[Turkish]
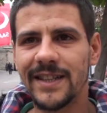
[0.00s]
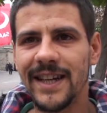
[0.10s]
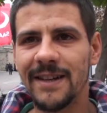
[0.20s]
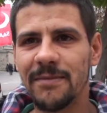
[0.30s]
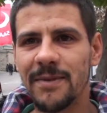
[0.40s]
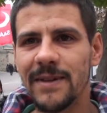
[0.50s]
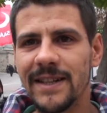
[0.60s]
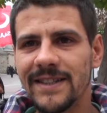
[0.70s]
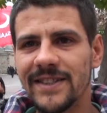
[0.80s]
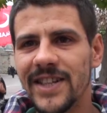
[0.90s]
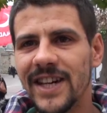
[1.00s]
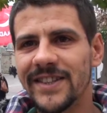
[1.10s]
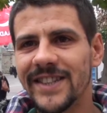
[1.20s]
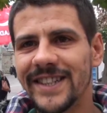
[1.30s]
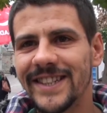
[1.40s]
Yani baba
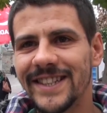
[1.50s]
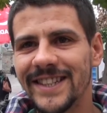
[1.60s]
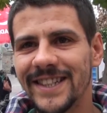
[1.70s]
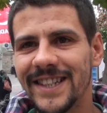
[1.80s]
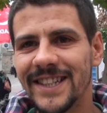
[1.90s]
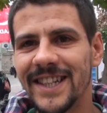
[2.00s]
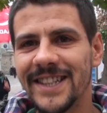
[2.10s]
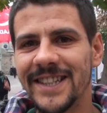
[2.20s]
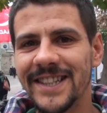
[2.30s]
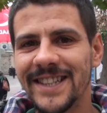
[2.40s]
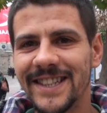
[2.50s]
candır, atadır.